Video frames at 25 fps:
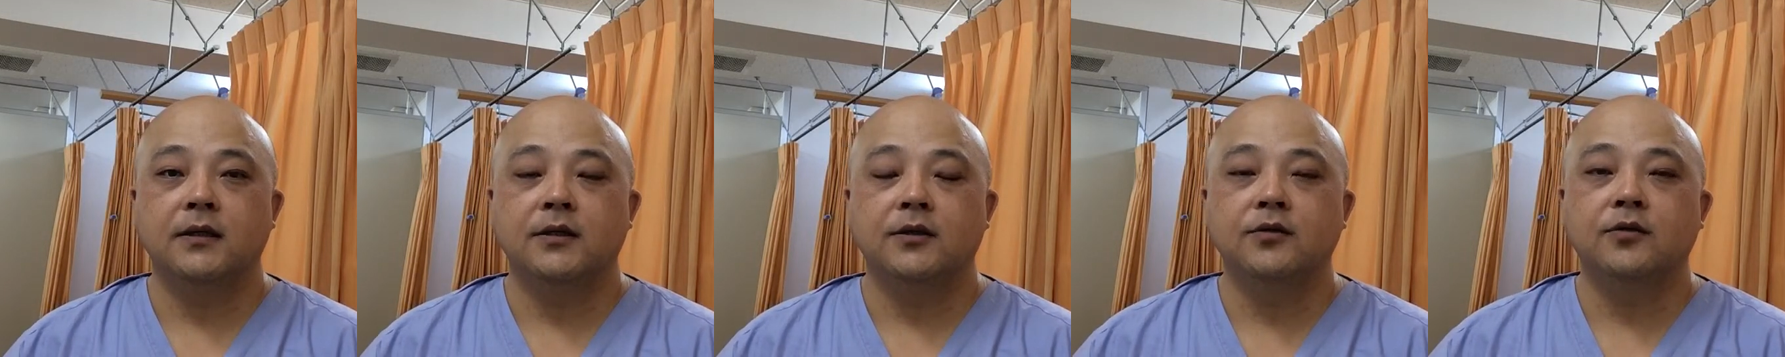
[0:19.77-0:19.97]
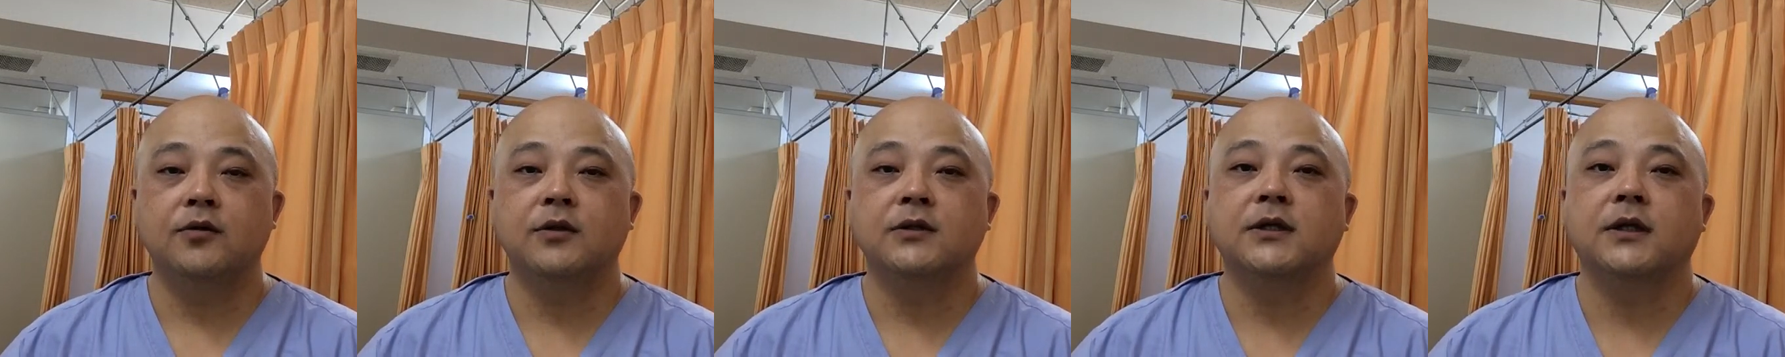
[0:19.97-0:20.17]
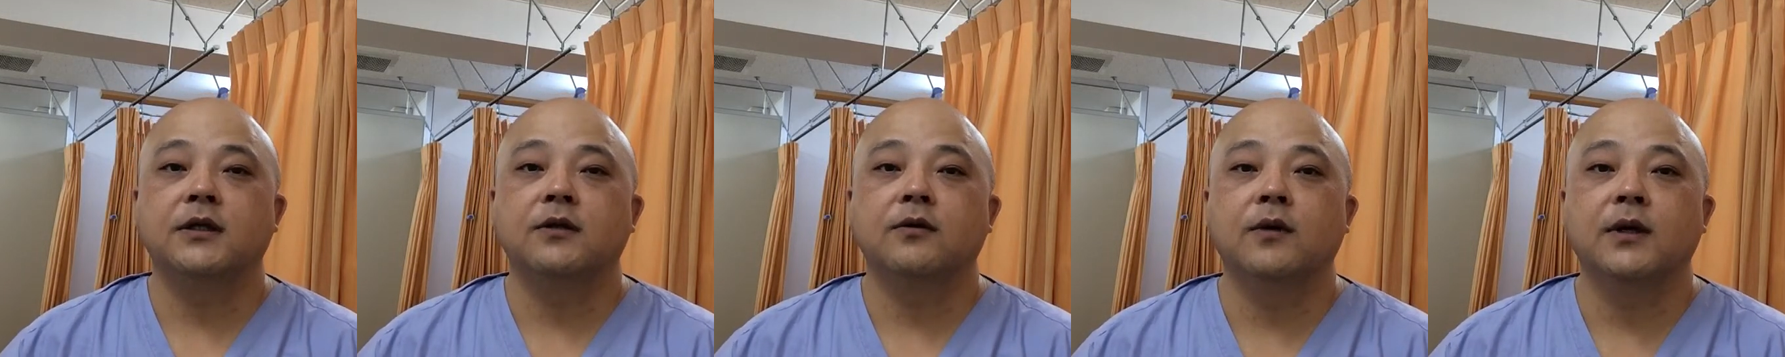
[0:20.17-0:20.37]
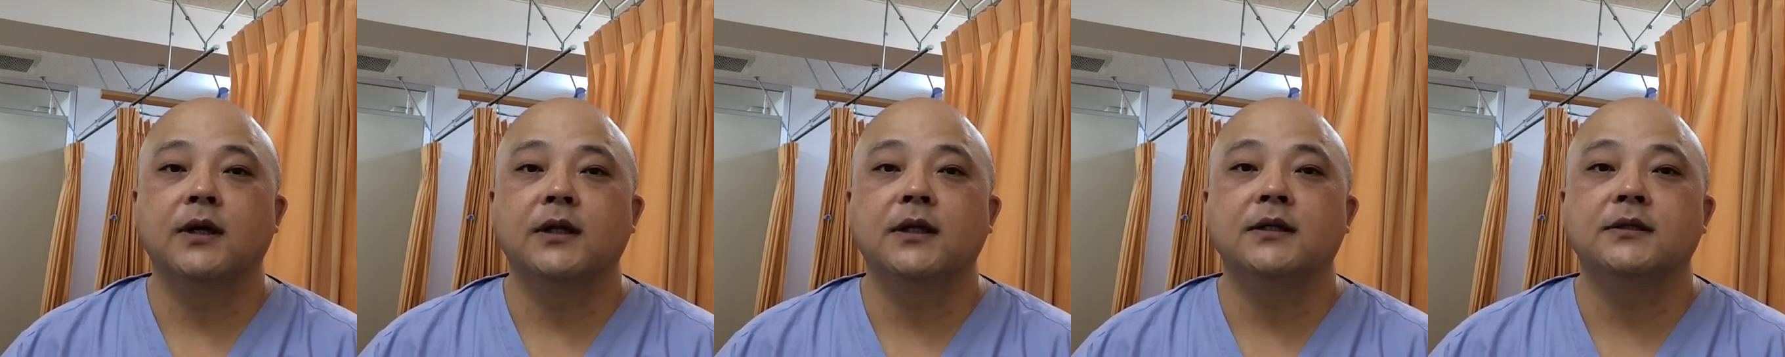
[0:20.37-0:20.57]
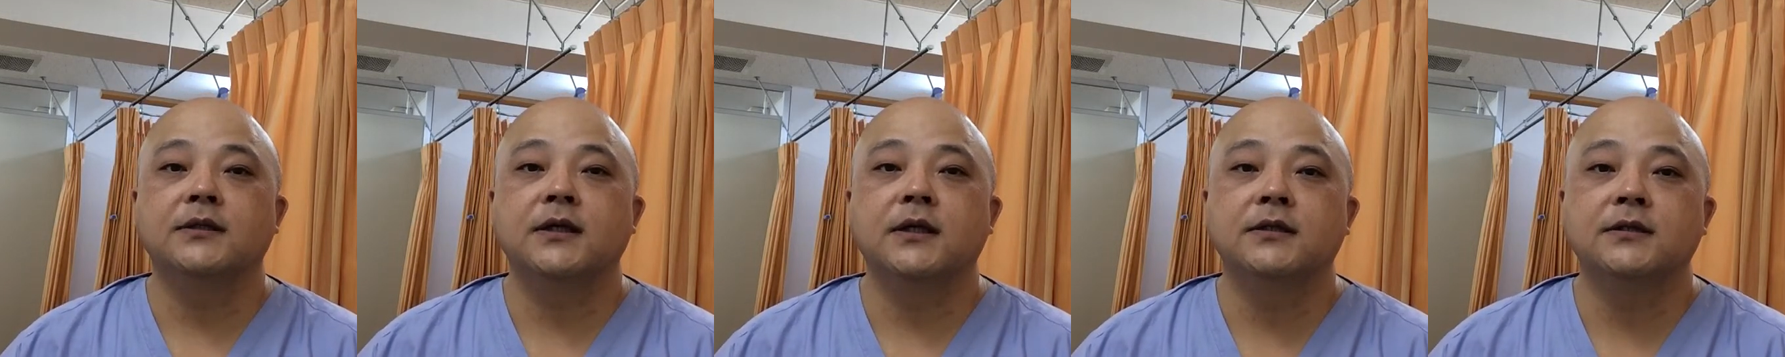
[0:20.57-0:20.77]
優子さんのお
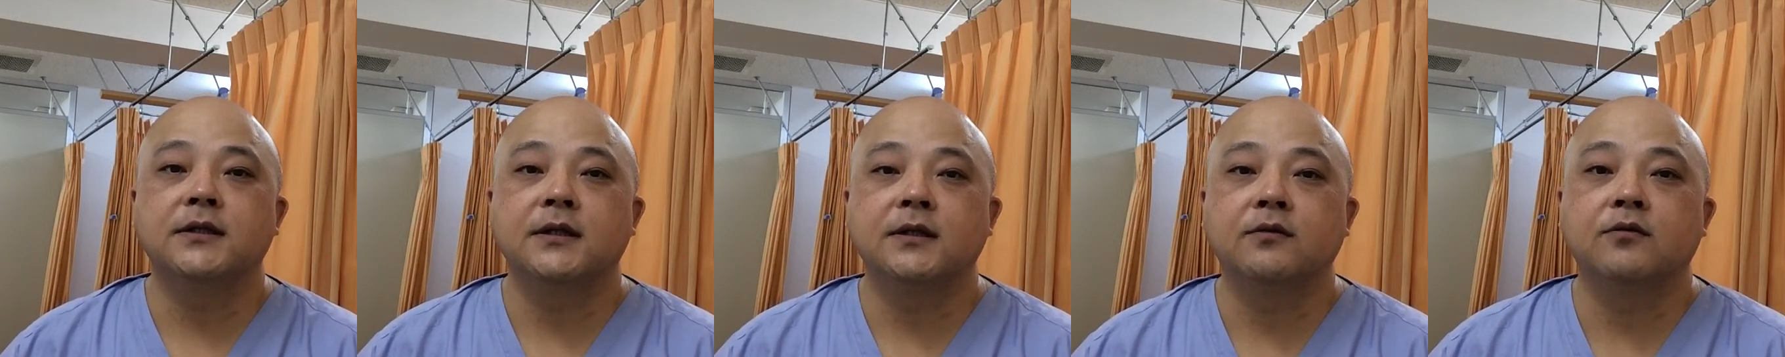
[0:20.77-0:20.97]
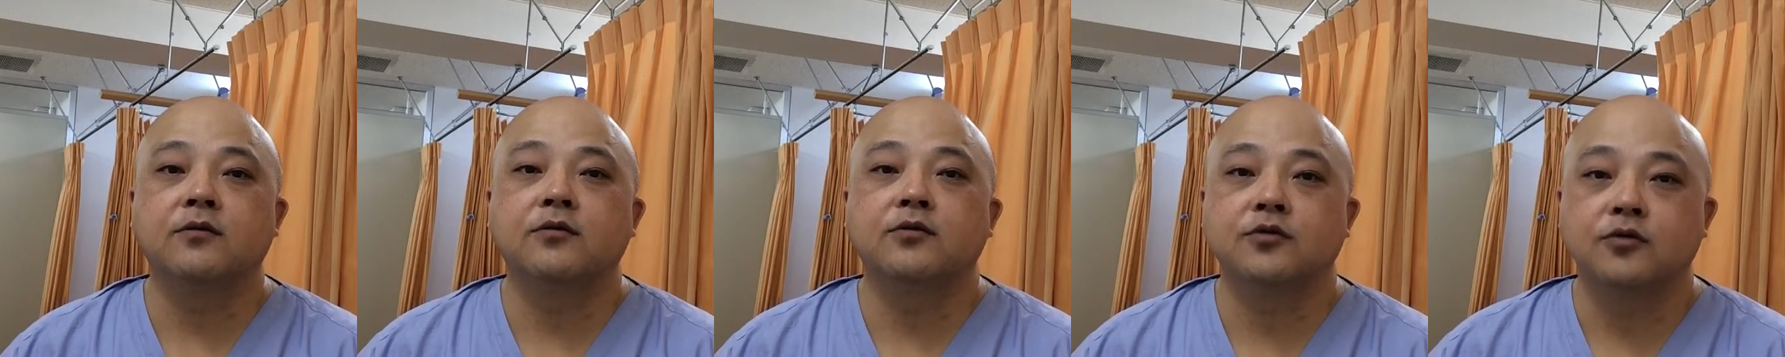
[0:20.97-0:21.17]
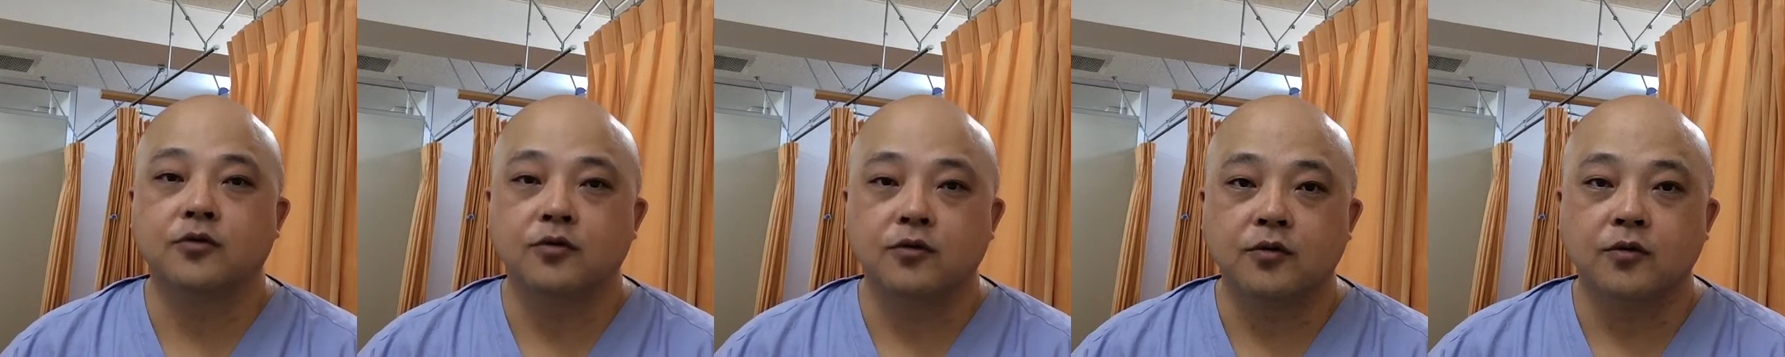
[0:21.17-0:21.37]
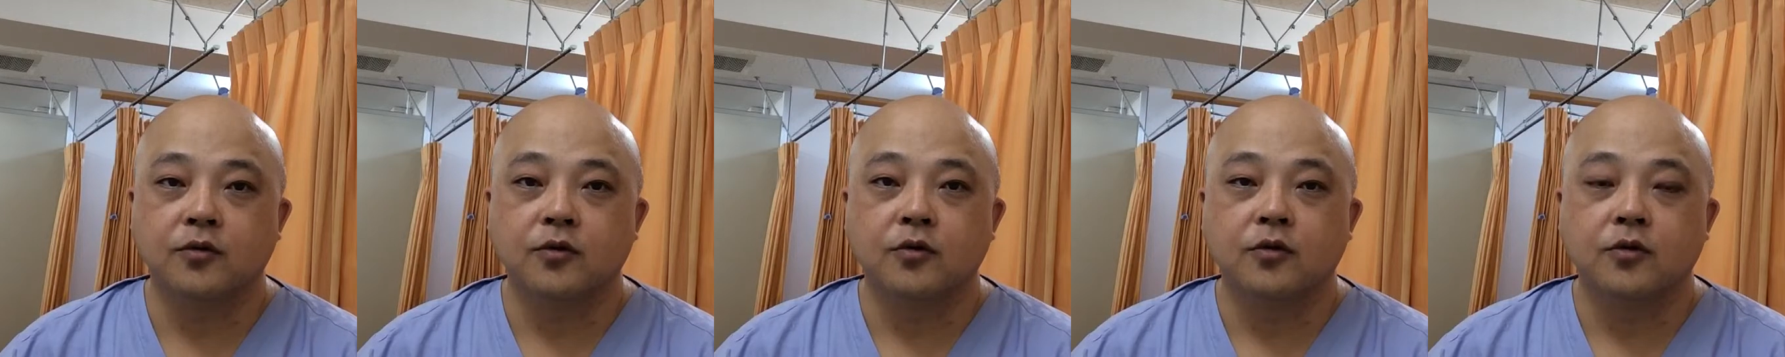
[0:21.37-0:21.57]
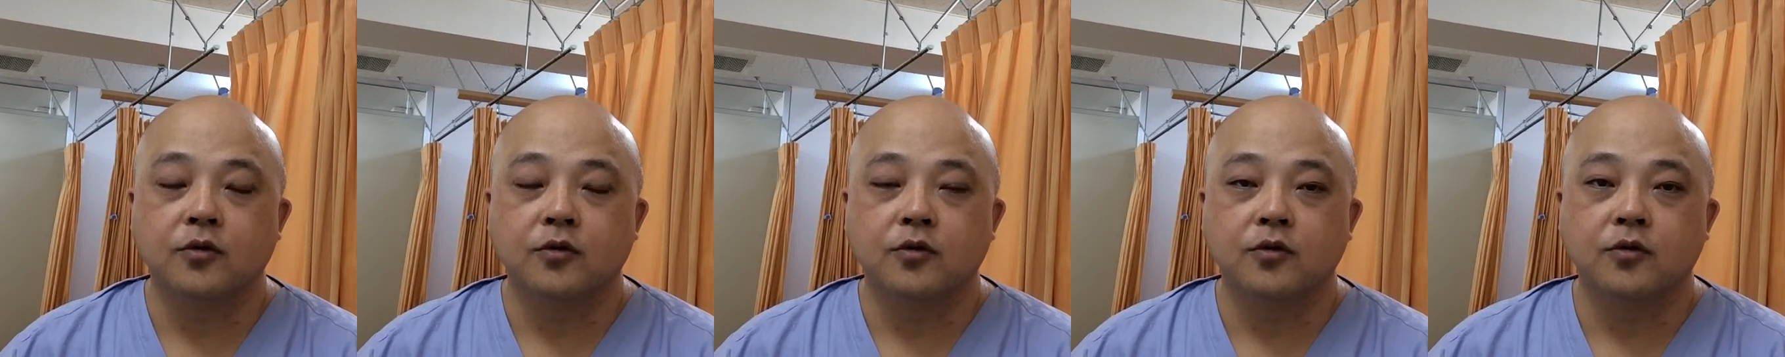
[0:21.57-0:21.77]
肌再生工場
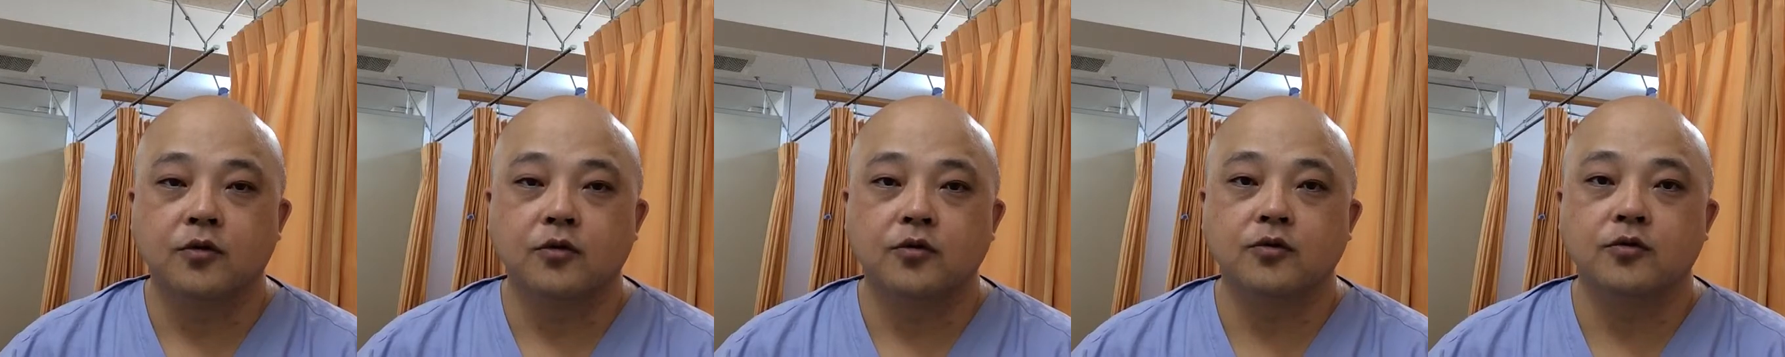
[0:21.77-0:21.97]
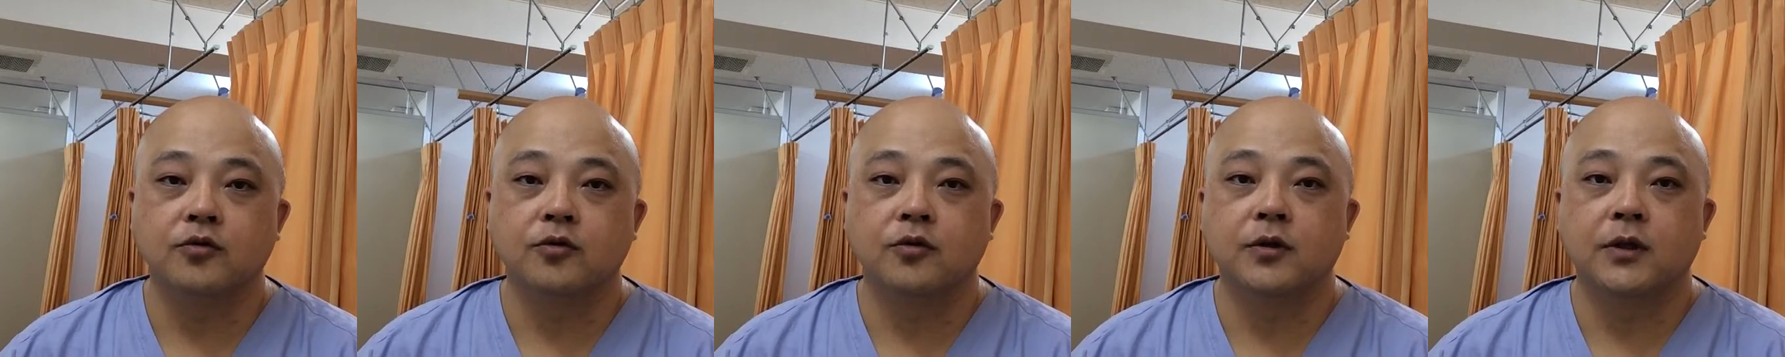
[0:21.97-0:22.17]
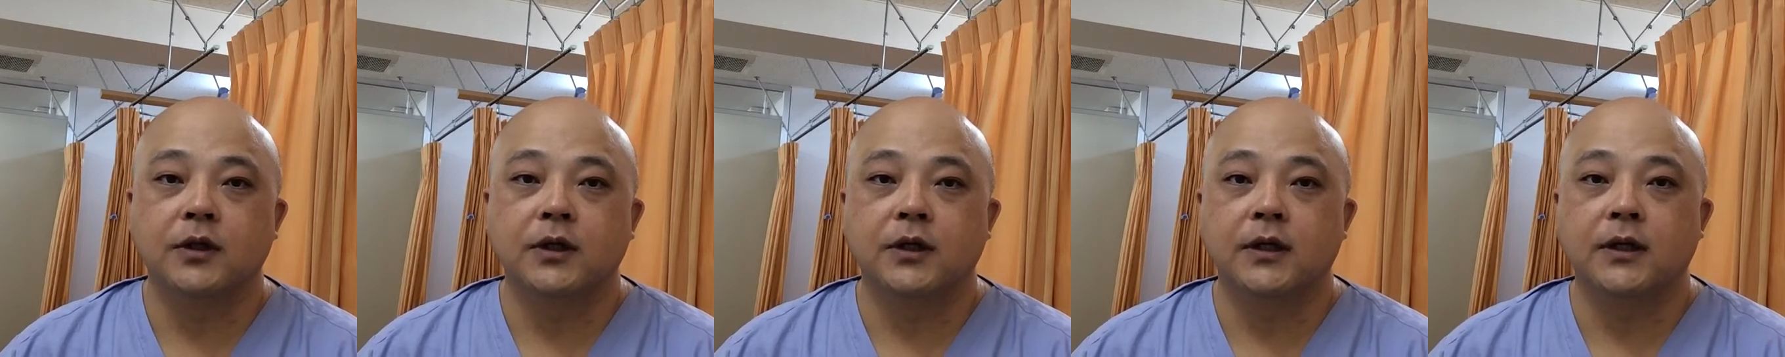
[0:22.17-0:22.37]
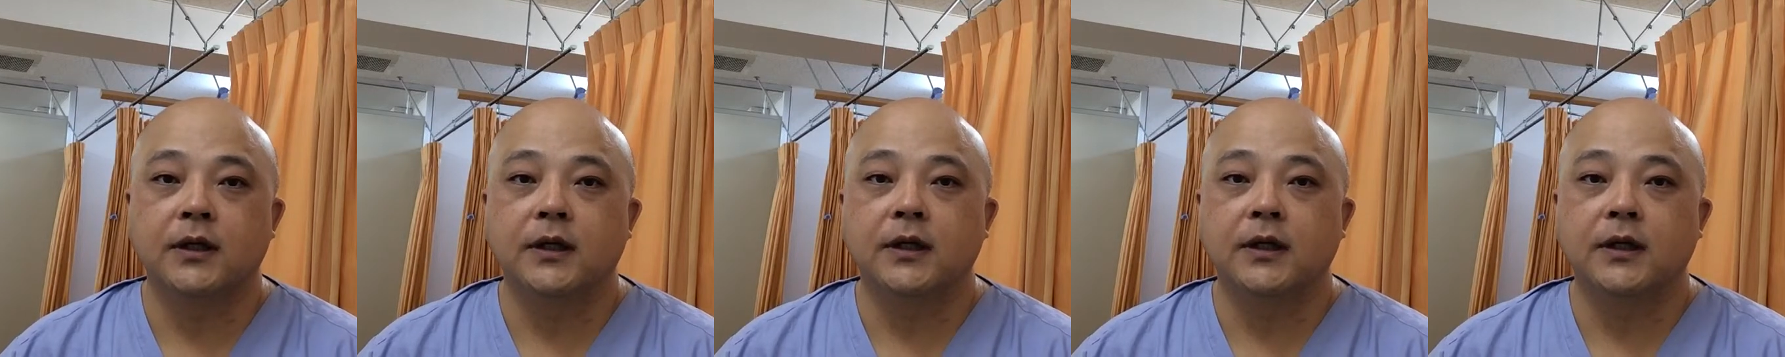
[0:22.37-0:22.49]
という、